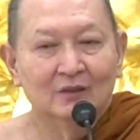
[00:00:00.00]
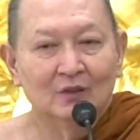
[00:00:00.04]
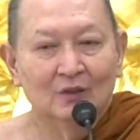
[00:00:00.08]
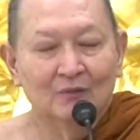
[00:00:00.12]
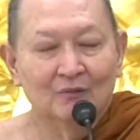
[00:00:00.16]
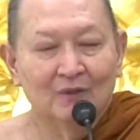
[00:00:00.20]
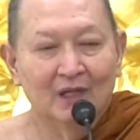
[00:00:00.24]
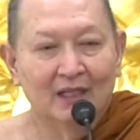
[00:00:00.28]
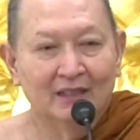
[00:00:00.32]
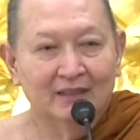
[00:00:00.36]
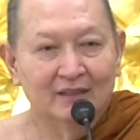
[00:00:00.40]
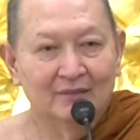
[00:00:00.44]
ส่ว
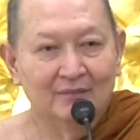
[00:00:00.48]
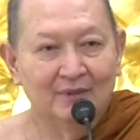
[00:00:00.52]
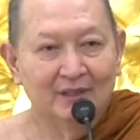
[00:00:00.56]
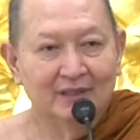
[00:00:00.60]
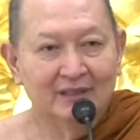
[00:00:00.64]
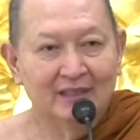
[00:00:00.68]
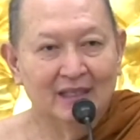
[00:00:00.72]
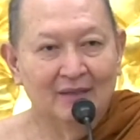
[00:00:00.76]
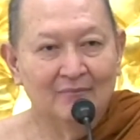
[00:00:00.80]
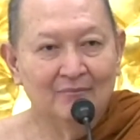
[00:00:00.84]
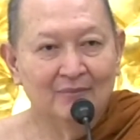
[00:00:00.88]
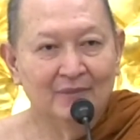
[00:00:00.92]
นมากจะไป
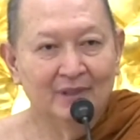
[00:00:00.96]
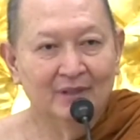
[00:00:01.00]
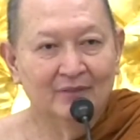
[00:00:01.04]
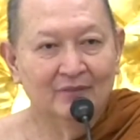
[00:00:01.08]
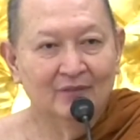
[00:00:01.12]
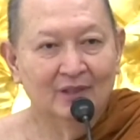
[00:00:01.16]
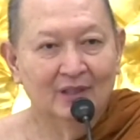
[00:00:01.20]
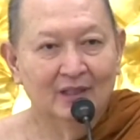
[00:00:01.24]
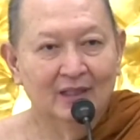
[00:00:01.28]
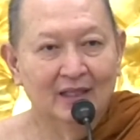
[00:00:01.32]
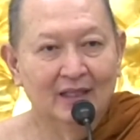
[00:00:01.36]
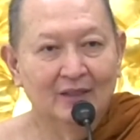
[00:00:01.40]
จำเป็น
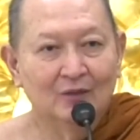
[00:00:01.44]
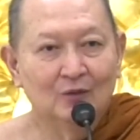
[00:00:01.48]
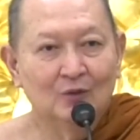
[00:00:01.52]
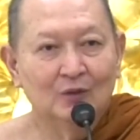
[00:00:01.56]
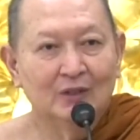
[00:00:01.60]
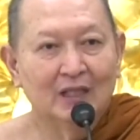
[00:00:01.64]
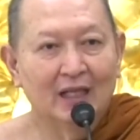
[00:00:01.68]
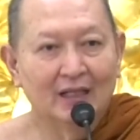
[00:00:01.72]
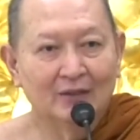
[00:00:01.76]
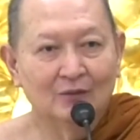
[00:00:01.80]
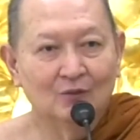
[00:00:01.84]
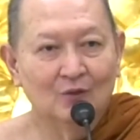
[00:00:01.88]
ว่าให้
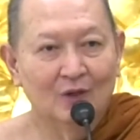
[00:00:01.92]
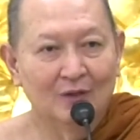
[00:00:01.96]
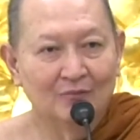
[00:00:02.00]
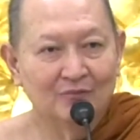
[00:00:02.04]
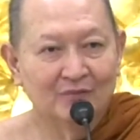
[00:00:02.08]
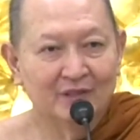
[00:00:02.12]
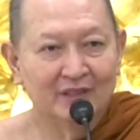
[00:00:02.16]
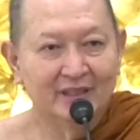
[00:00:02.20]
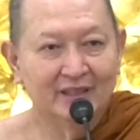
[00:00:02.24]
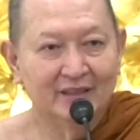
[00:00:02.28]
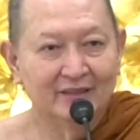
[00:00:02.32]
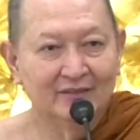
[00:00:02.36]
รู้ทันความ
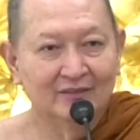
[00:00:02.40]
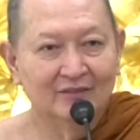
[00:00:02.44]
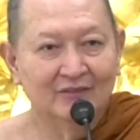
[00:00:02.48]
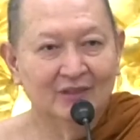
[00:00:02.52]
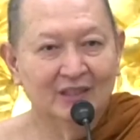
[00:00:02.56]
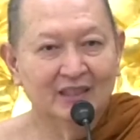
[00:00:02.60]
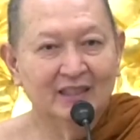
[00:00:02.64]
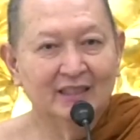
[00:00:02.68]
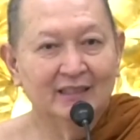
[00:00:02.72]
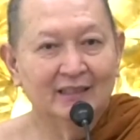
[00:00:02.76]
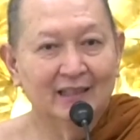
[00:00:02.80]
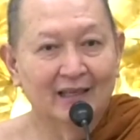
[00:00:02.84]
คิดไป
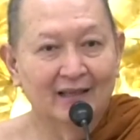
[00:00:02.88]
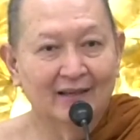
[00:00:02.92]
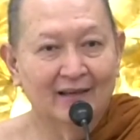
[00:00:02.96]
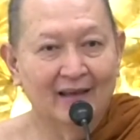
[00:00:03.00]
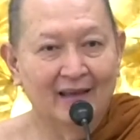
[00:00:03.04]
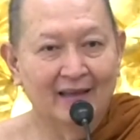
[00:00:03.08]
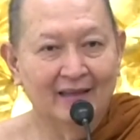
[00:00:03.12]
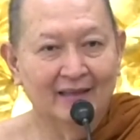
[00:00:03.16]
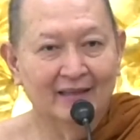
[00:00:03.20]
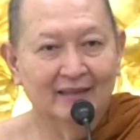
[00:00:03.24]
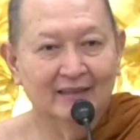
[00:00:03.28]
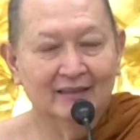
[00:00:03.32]
คิดอะ
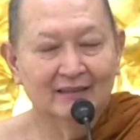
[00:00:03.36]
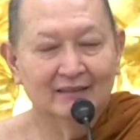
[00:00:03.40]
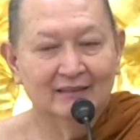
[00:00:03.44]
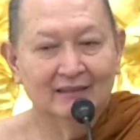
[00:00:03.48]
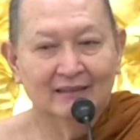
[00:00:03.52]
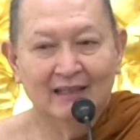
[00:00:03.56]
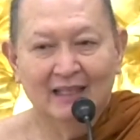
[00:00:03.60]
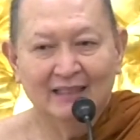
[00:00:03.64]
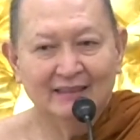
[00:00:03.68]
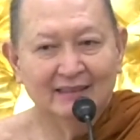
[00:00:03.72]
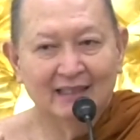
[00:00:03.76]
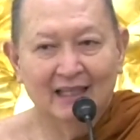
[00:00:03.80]
ไร
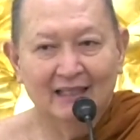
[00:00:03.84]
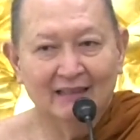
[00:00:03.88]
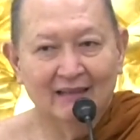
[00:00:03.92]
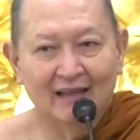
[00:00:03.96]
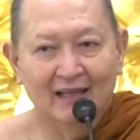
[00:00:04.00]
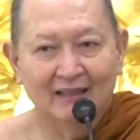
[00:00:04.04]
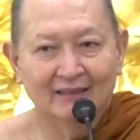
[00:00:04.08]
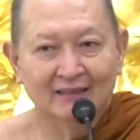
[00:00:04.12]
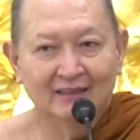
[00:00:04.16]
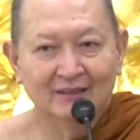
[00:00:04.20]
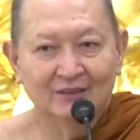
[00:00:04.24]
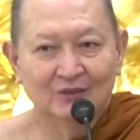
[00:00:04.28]
ไร้สา
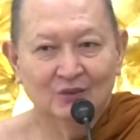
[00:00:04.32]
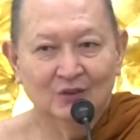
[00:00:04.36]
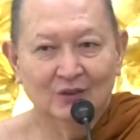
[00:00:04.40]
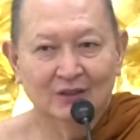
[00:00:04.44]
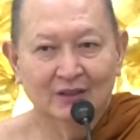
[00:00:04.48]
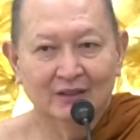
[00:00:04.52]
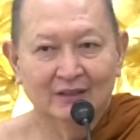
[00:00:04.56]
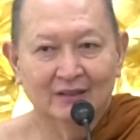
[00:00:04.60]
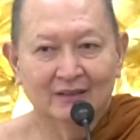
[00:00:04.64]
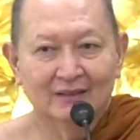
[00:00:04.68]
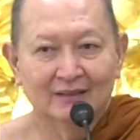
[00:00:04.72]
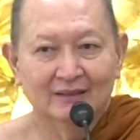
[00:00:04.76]
ระที่สุด
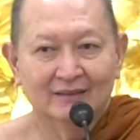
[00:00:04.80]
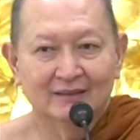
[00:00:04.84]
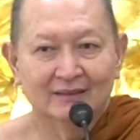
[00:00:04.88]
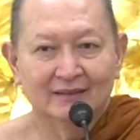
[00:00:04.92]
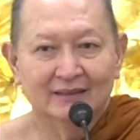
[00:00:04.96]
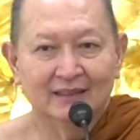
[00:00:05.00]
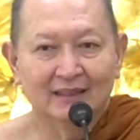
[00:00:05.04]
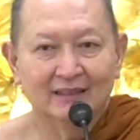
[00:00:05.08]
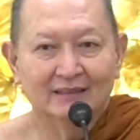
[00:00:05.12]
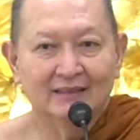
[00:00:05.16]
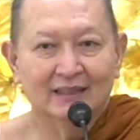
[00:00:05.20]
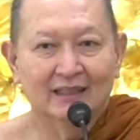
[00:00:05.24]
เลย
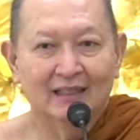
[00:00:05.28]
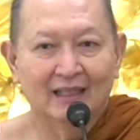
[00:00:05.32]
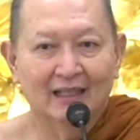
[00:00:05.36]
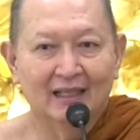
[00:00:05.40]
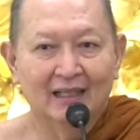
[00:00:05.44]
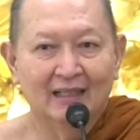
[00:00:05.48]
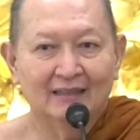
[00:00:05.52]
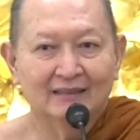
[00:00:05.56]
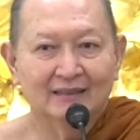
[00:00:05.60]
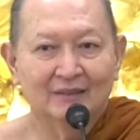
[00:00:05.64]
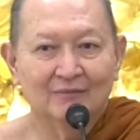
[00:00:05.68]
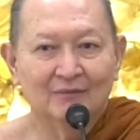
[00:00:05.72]
เสียสา
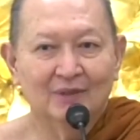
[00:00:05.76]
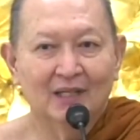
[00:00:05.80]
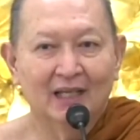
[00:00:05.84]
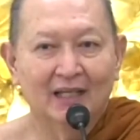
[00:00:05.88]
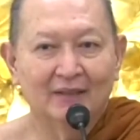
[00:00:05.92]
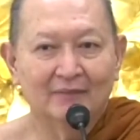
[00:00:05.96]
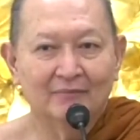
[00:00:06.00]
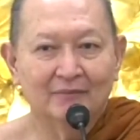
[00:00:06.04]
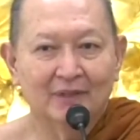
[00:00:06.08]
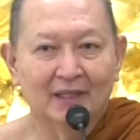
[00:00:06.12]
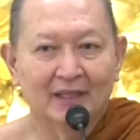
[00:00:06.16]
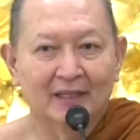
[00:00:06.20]
ระสำ
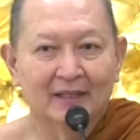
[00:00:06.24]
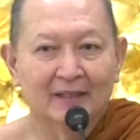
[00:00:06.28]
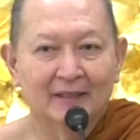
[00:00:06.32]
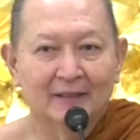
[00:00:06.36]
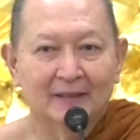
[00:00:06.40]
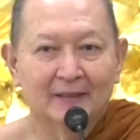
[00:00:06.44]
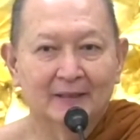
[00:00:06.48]
คัญไป